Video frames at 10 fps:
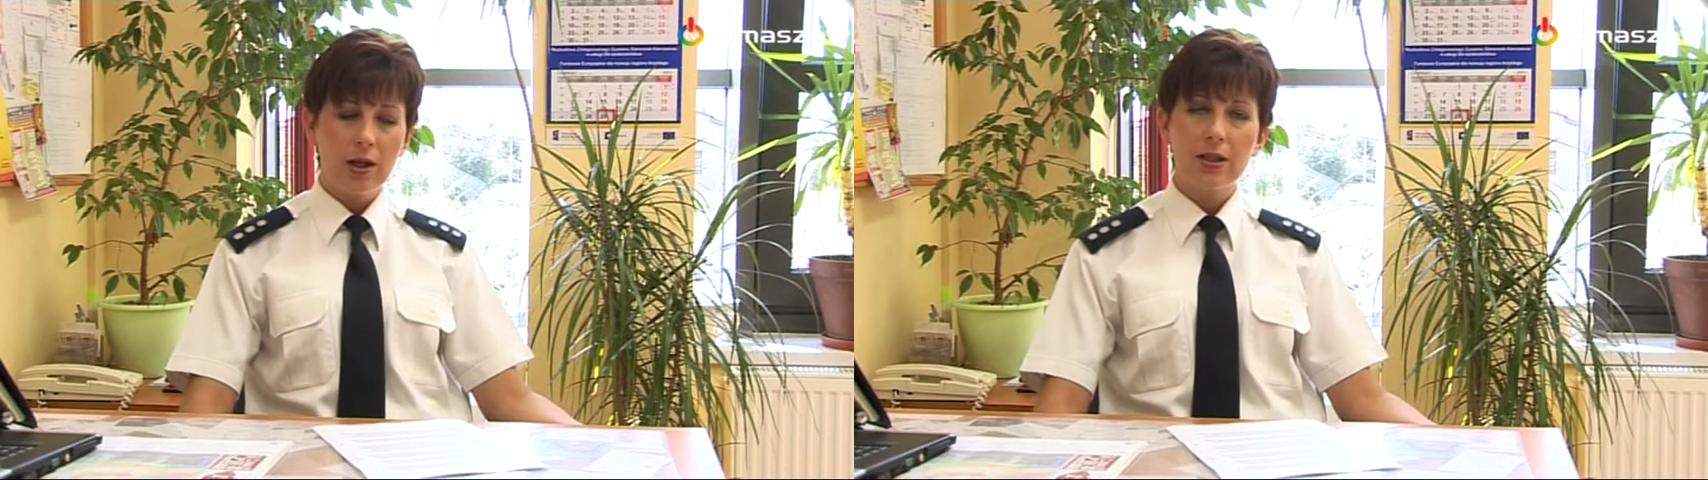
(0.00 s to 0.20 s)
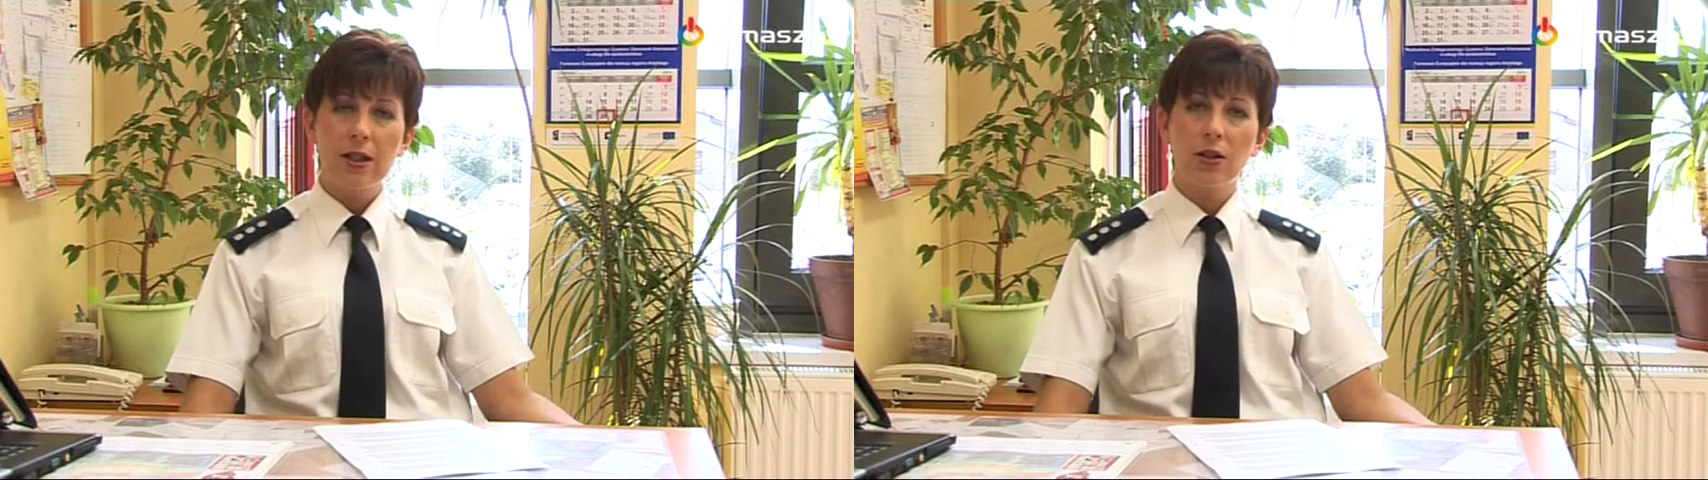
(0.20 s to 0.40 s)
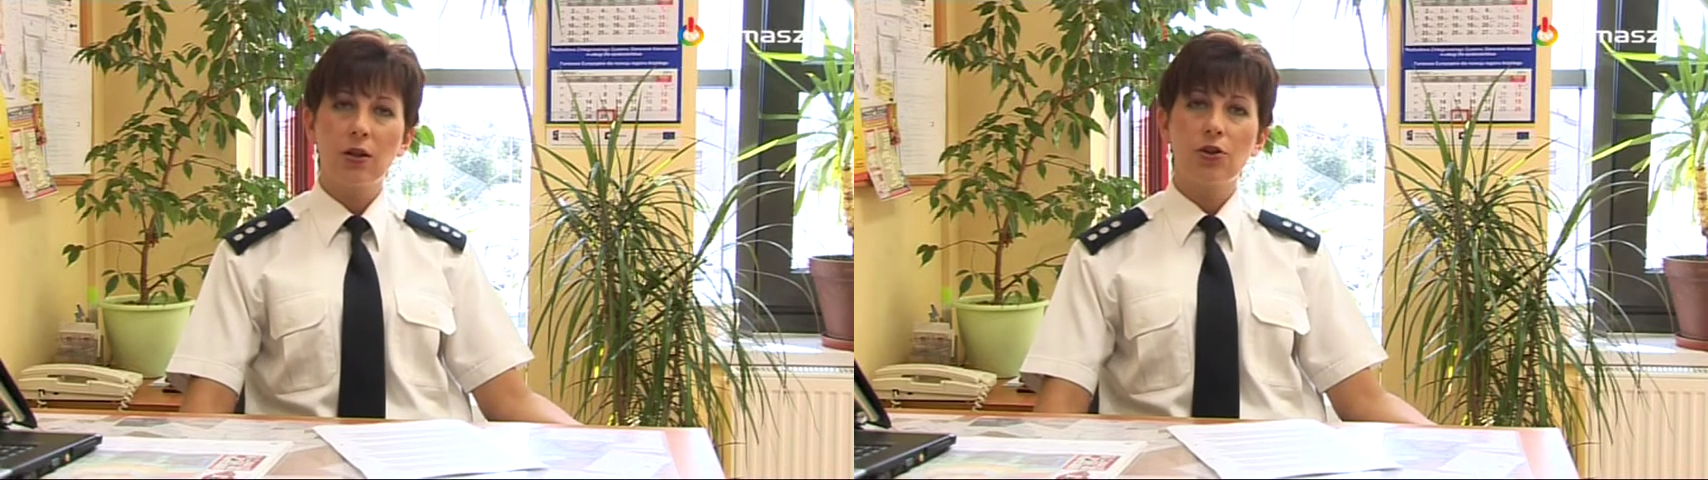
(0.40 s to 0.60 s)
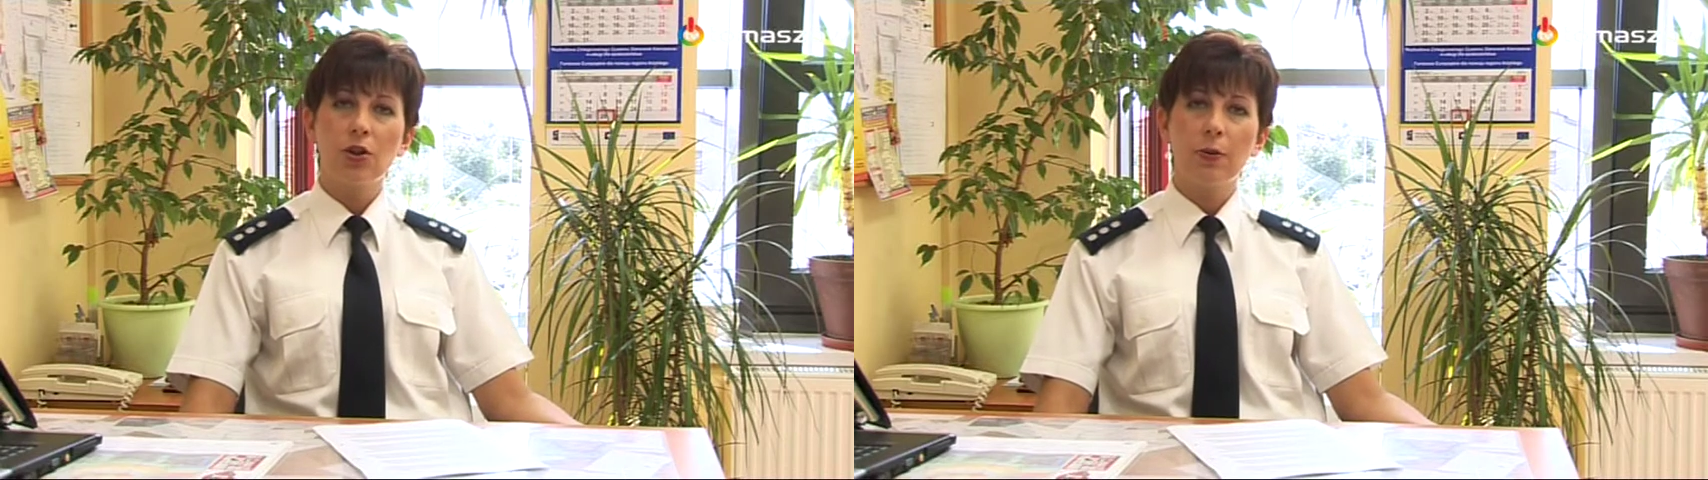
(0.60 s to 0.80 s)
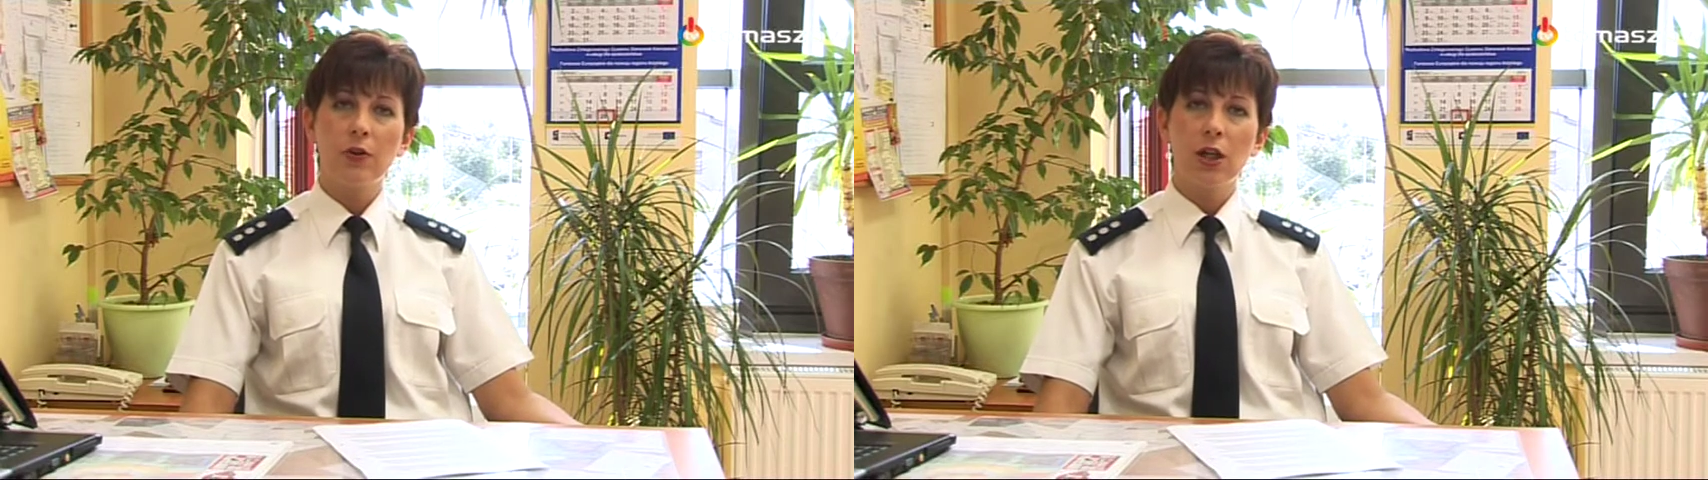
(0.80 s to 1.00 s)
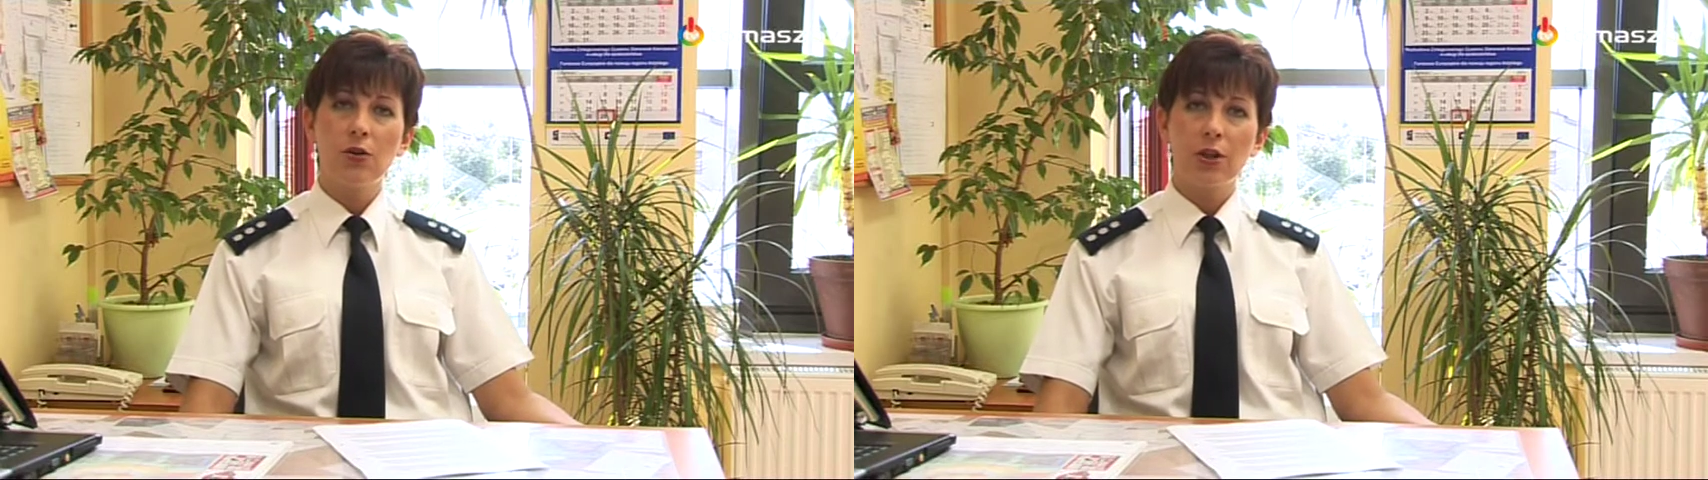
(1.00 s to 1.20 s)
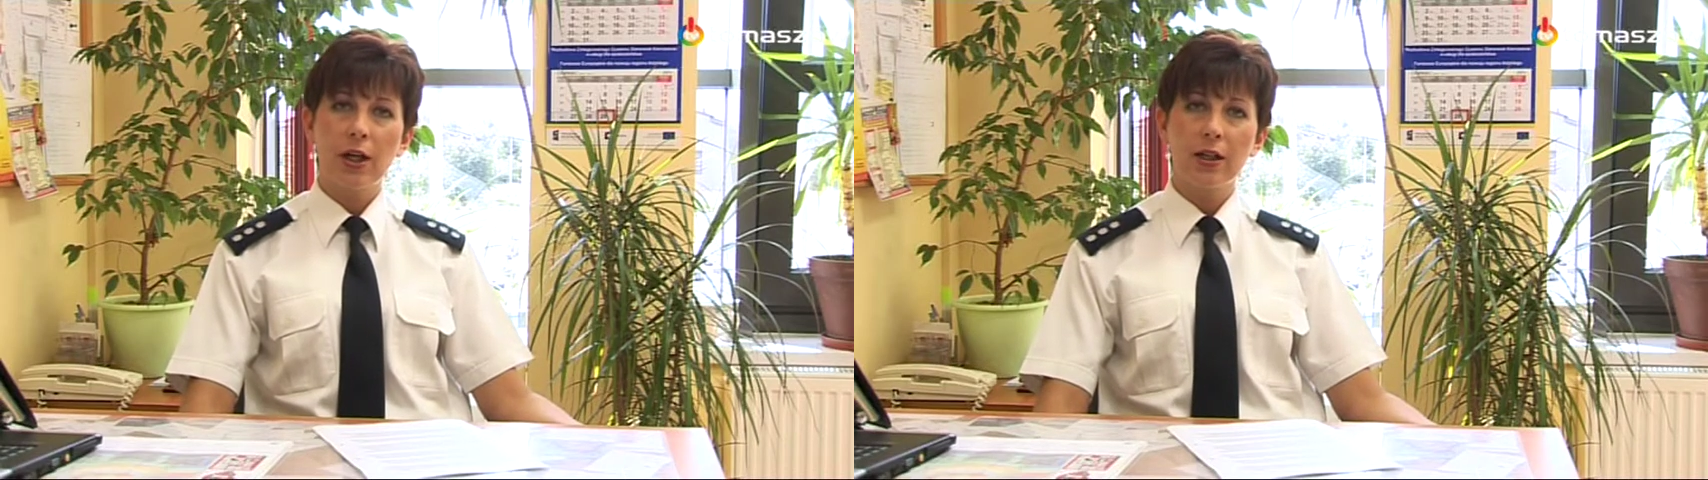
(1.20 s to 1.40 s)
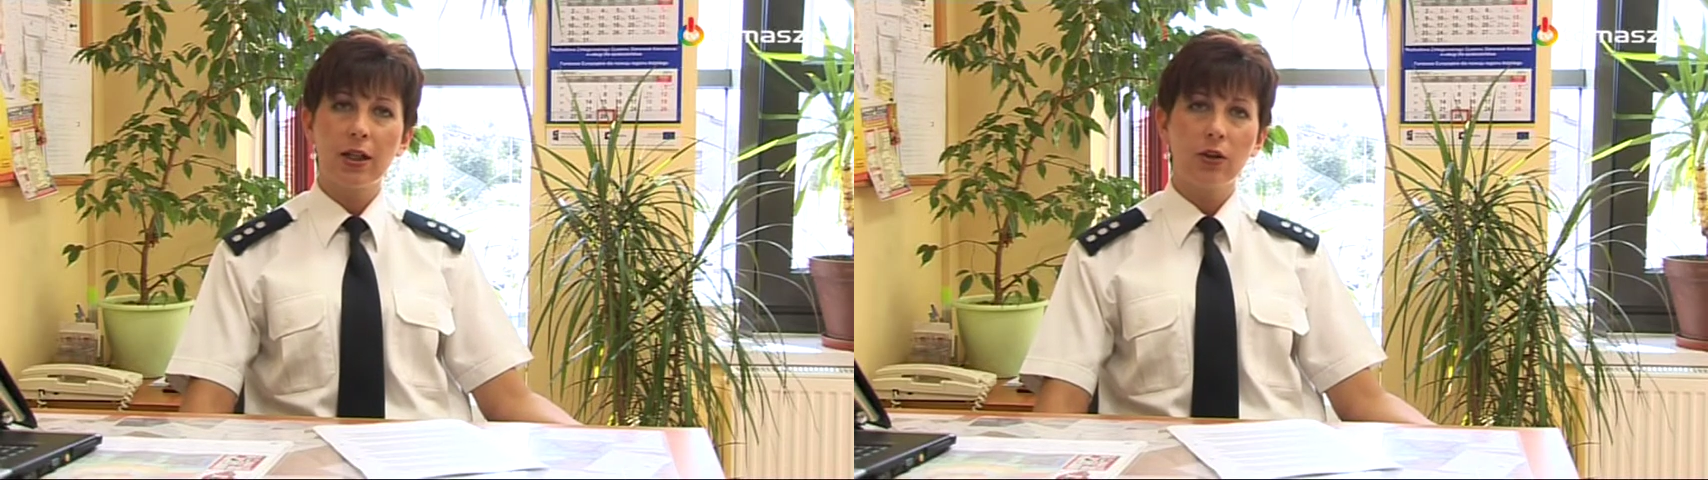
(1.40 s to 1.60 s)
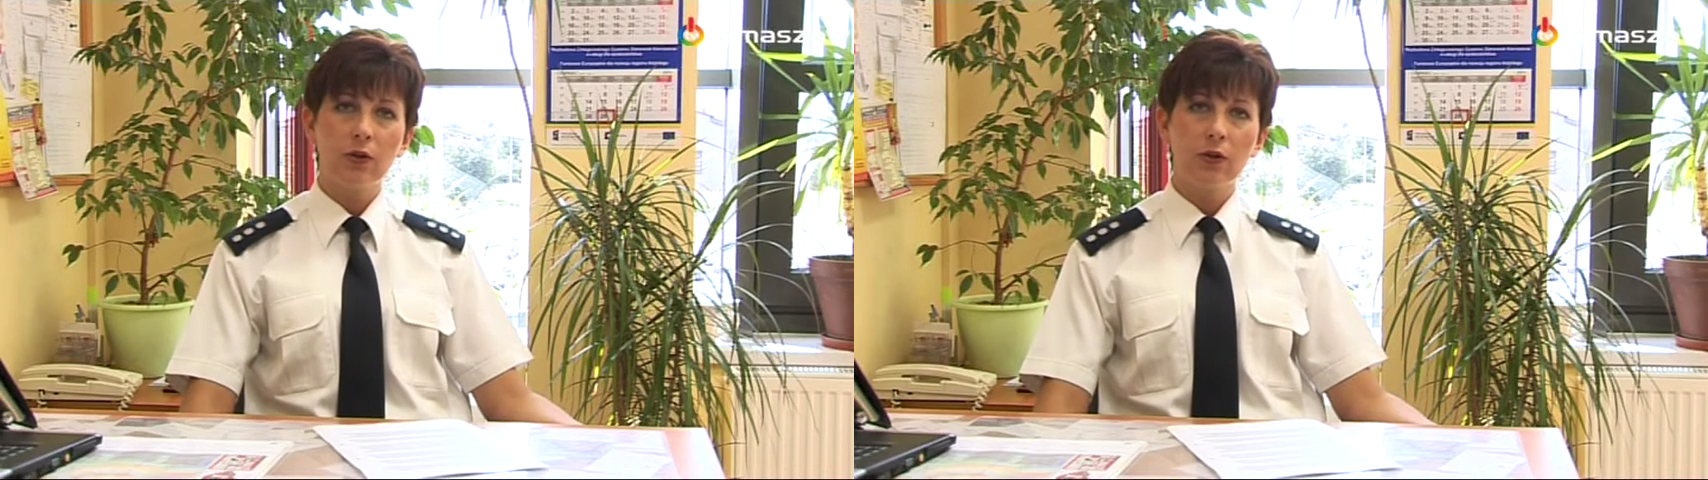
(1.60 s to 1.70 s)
za co grozi odpowiedzialność karna do